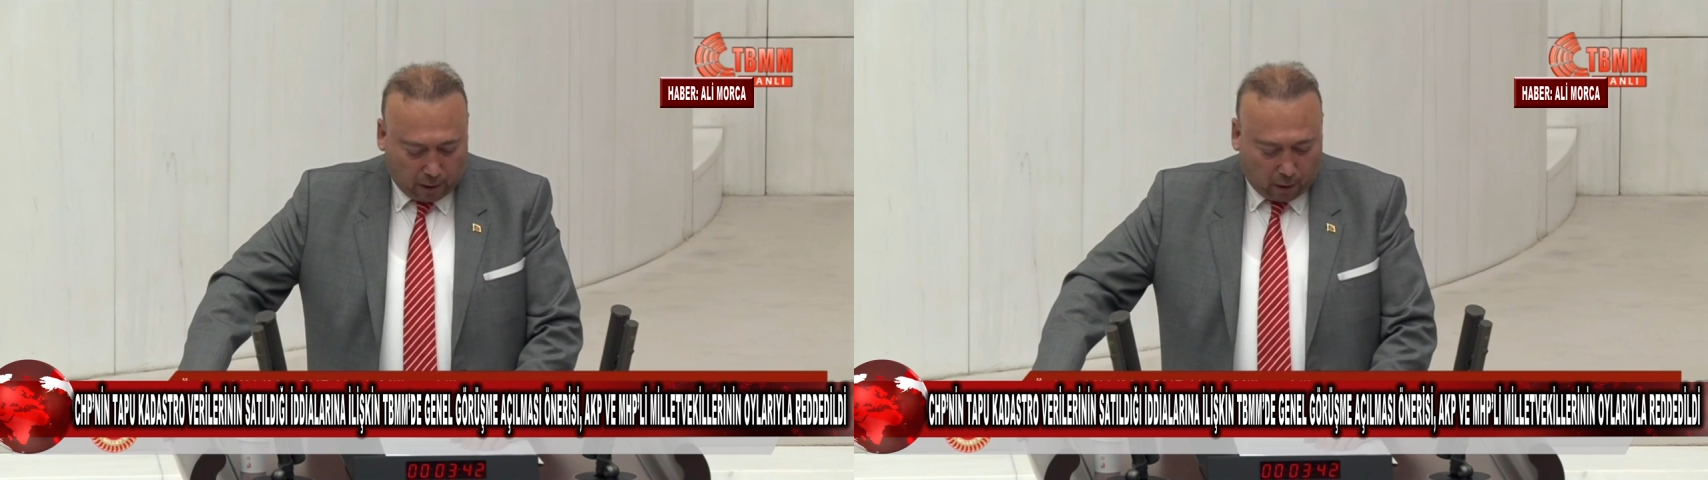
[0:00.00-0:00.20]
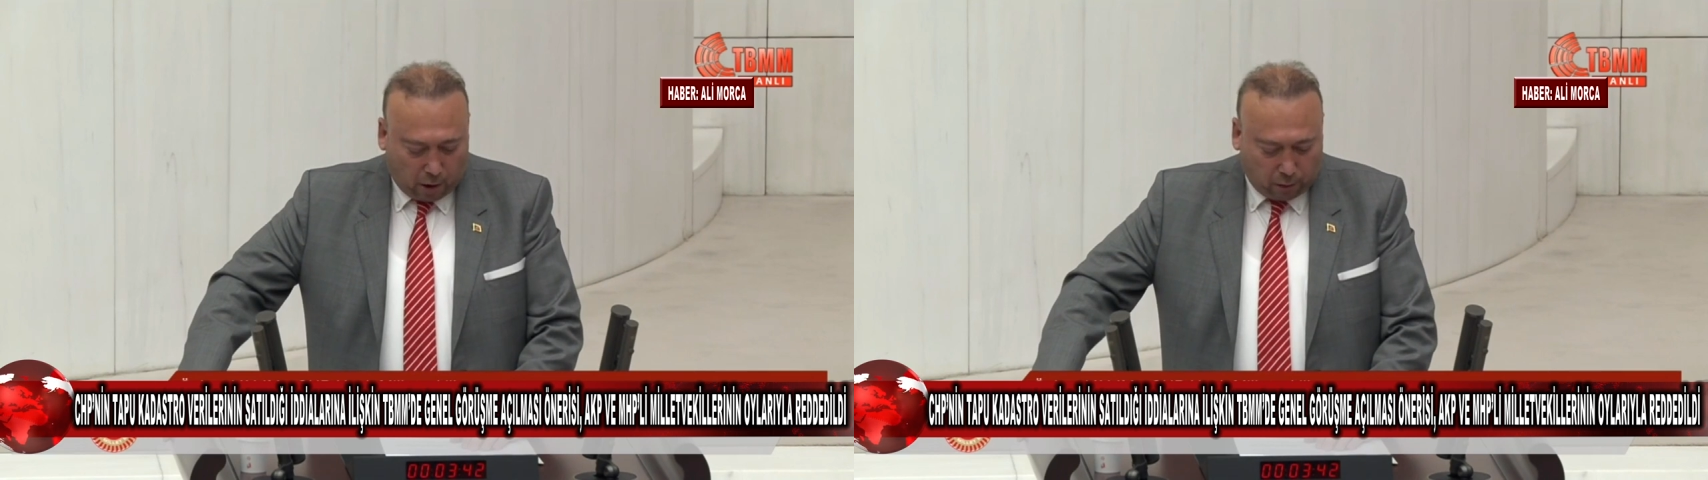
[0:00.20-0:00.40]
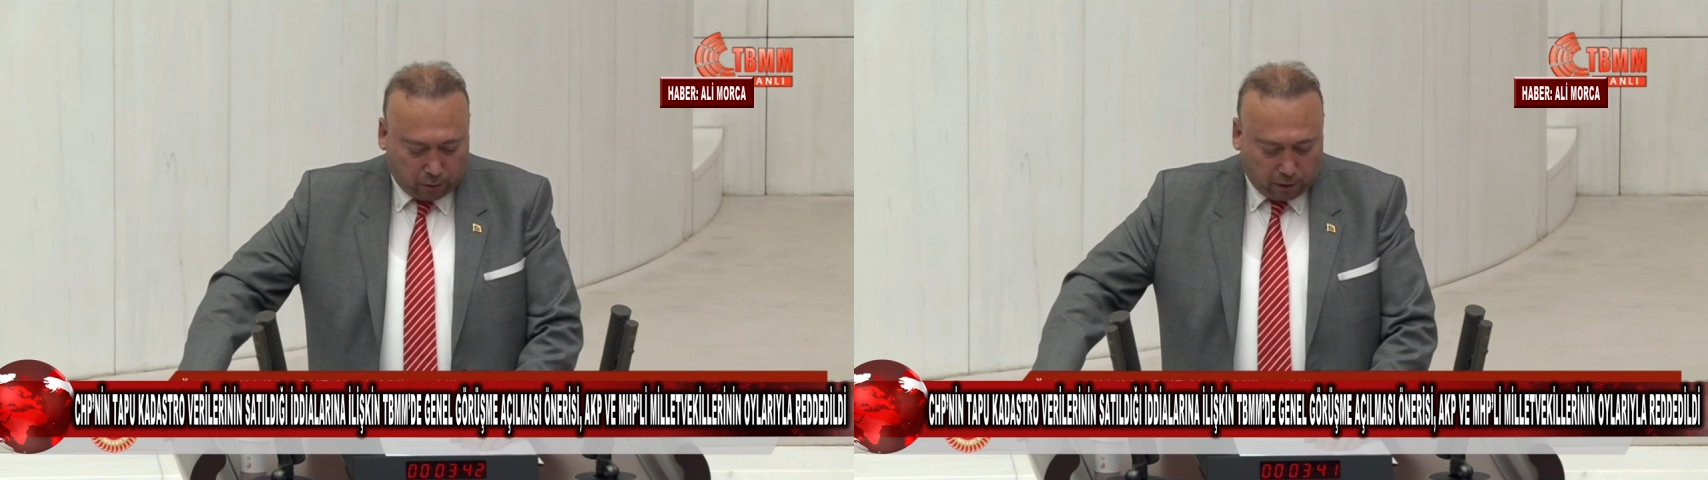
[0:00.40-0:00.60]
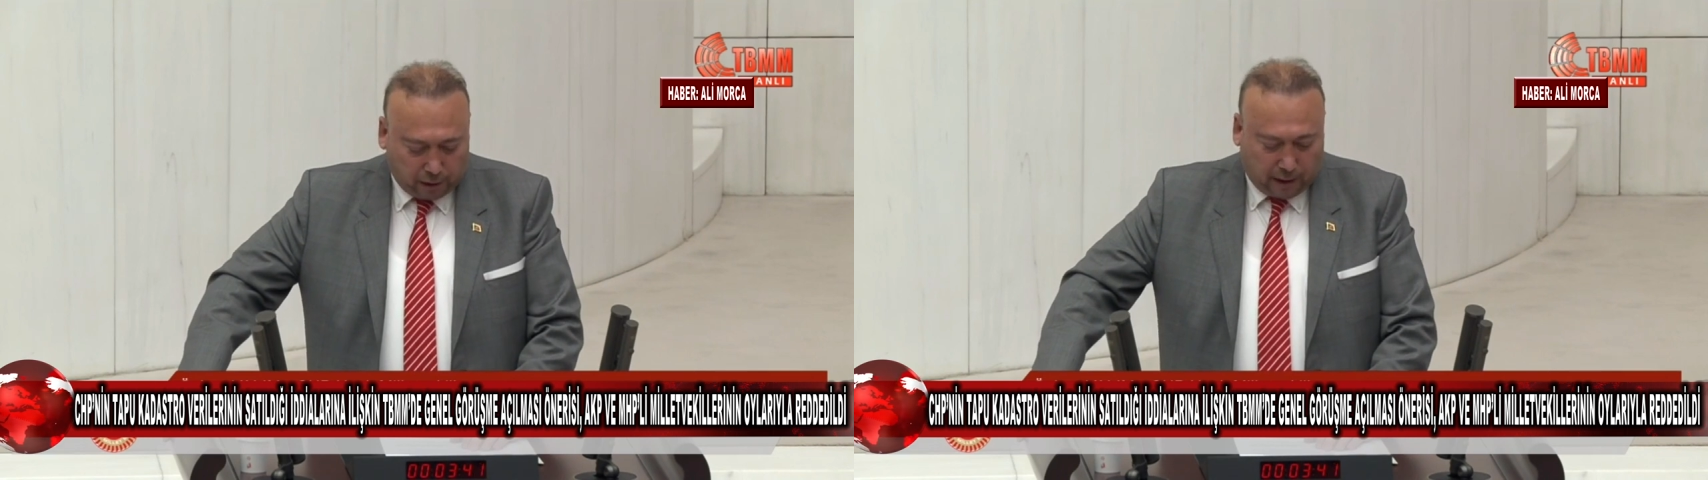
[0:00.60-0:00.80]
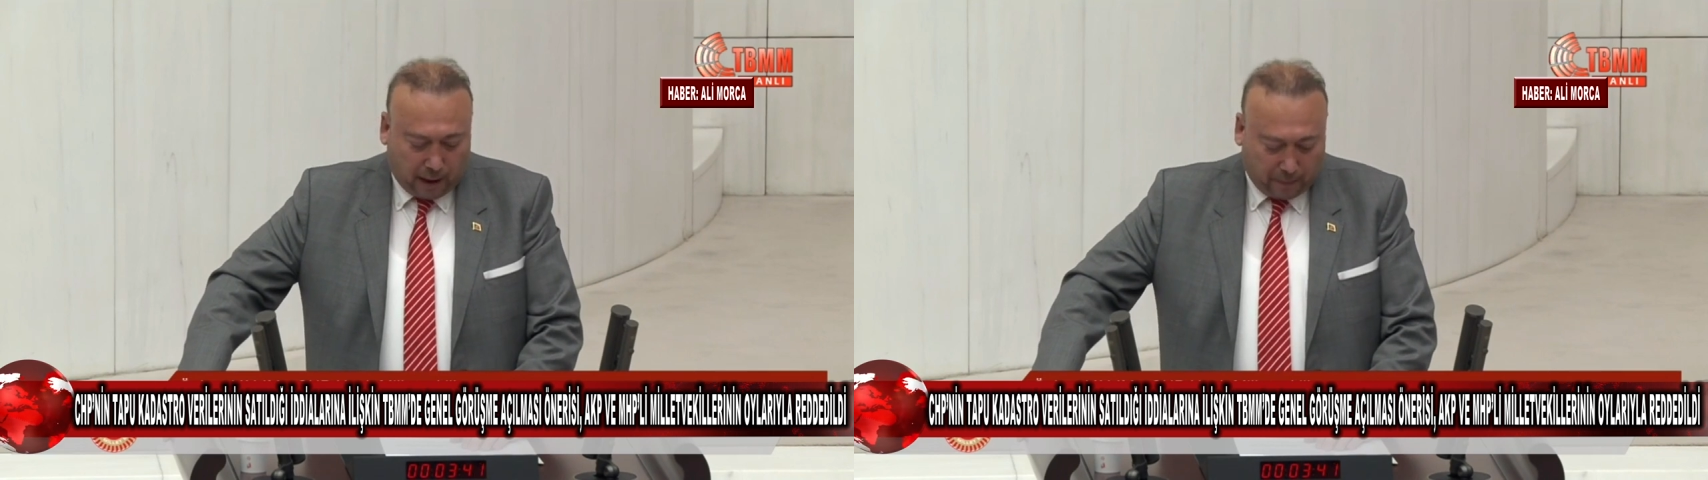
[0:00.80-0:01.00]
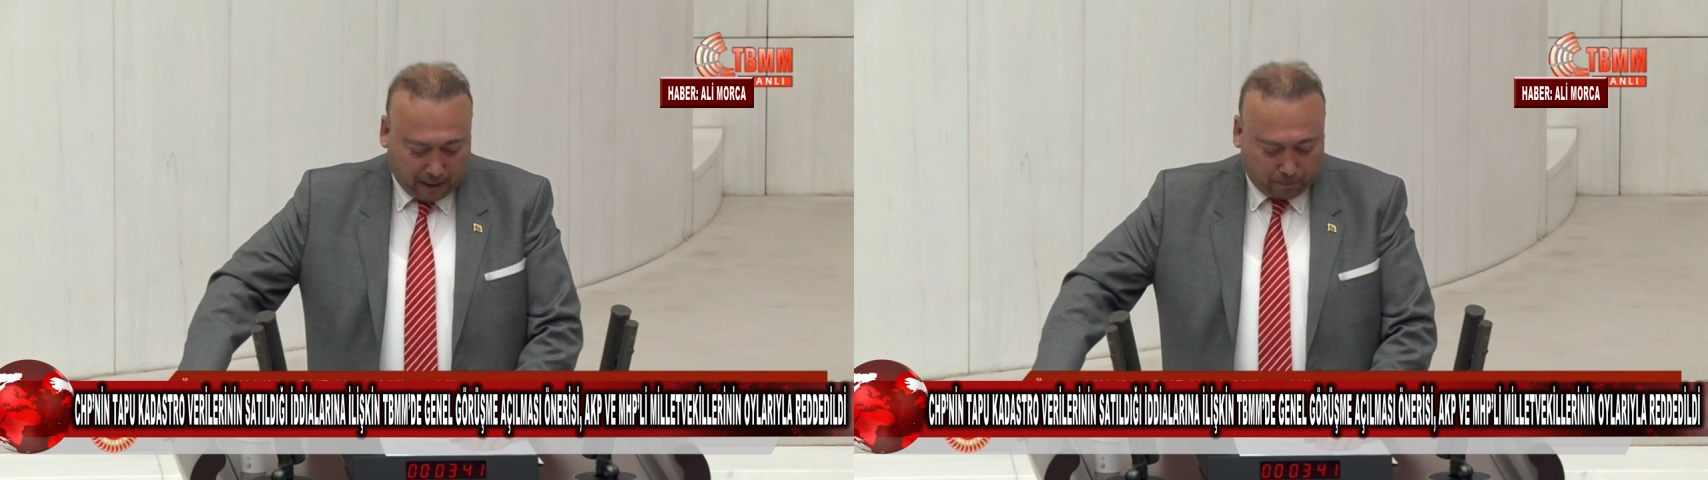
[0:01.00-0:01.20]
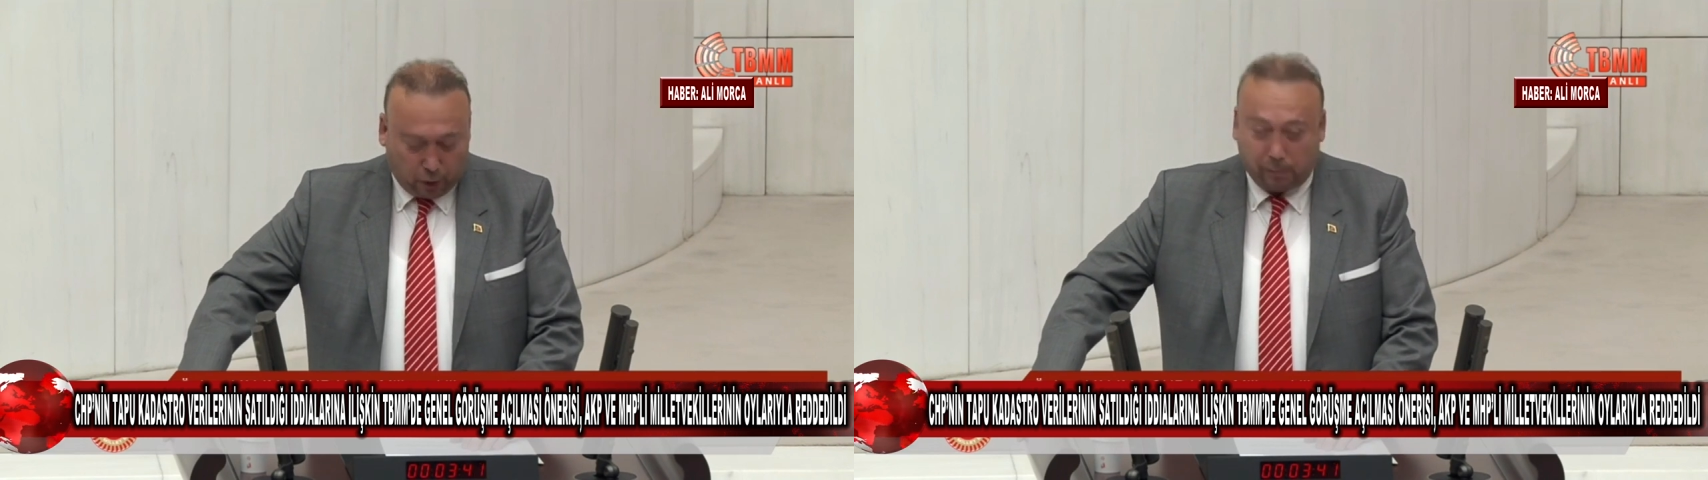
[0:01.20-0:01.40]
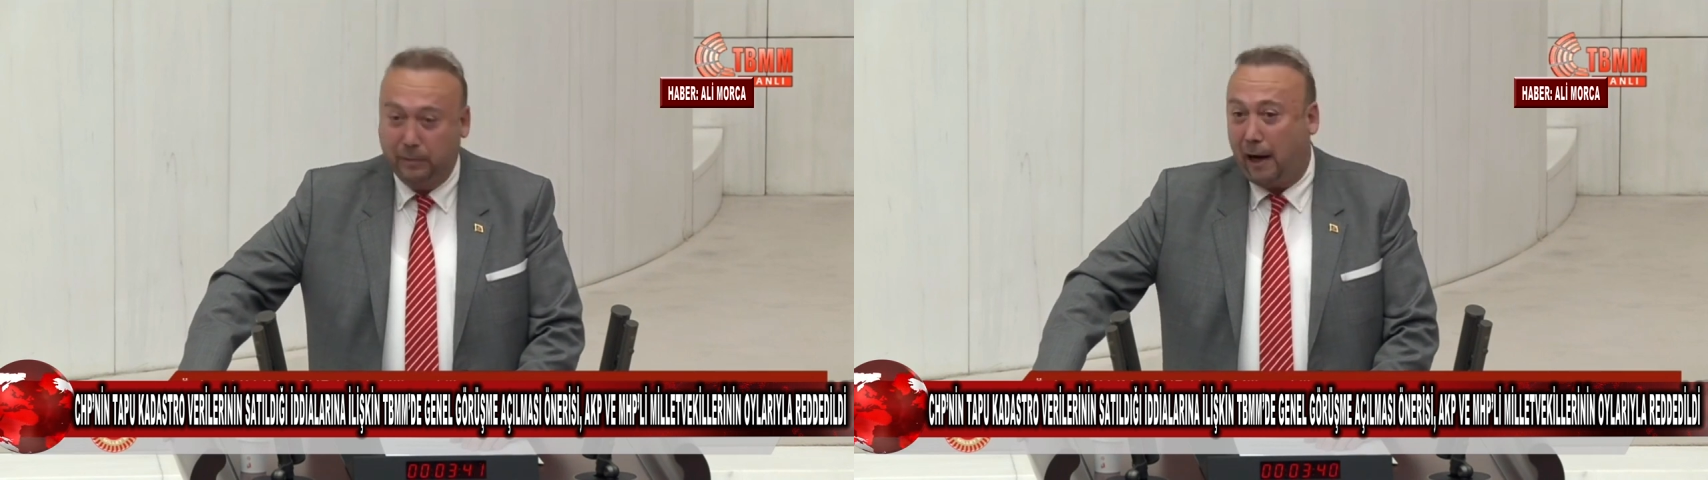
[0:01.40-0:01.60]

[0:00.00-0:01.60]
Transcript: olduğunu tahmin etmiyorum.